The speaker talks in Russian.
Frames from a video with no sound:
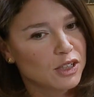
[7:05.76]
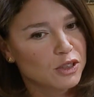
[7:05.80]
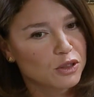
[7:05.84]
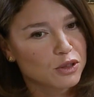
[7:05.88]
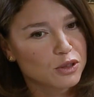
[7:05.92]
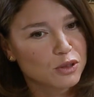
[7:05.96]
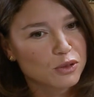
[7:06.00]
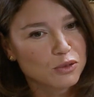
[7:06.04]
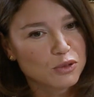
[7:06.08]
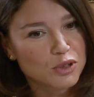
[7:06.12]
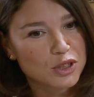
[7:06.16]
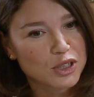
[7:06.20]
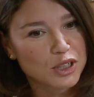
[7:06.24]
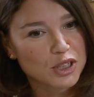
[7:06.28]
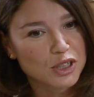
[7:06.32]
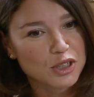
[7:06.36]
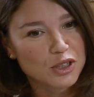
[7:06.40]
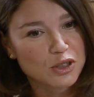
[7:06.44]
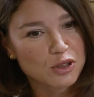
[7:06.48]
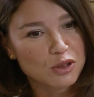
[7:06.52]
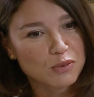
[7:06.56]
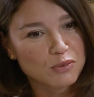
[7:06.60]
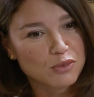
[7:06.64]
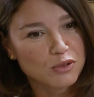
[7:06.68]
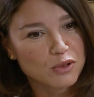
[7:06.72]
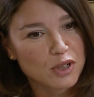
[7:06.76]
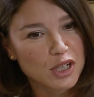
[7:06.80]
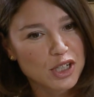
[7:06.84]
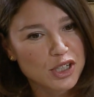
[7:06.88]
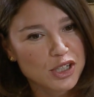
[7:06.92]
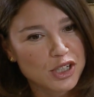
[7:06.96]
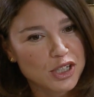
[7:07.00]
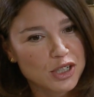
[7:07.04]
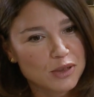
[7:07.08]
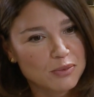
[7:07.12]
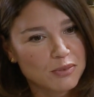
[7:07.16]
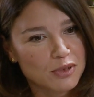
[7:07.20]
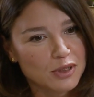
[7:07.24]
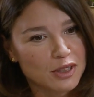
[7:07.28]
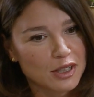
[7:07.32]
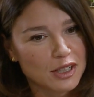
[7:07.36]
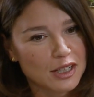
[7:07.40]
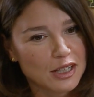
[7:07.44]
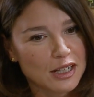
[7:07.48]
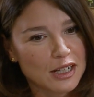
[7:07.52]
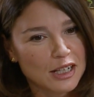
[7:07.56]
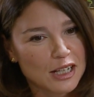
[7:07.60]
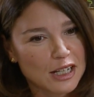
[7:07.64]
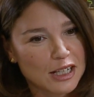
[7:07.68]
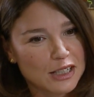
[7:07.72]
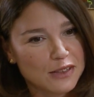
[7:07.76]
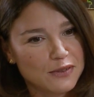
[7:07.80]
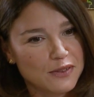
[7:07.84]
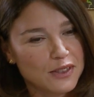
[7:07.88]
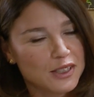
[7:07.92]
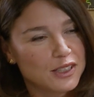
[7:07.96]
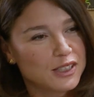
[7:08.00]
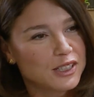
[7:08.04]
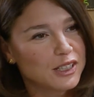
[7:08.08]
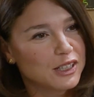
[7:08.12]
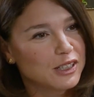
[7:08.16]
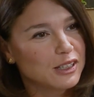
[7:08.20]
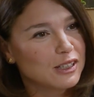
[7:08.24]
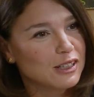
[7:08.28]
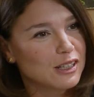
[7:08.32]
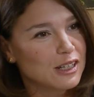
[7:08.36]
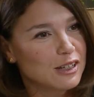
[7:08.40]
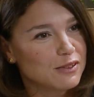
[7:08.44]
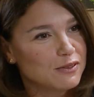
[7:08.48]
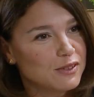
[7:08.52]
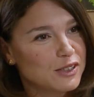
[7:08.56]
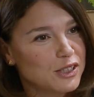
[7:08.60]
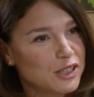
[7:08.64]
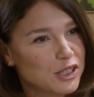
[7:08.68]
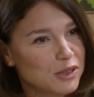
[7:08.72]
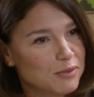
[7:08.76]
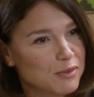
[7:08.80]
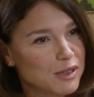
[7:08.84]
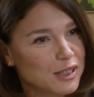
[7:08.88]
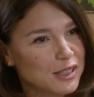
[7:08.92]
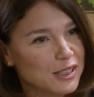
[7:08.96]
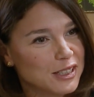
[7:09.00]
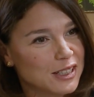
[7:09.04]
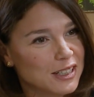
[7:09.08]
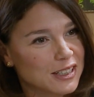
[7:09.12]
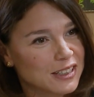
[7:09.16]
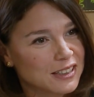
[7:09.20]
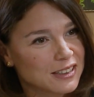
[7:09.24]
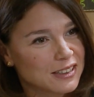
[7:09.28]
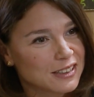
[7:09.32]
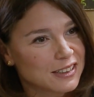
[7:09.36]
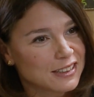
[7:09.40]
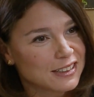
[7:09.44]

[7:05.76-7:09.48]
То есть лучше, чтобы у Кощея было 2-3 головы, чем одна.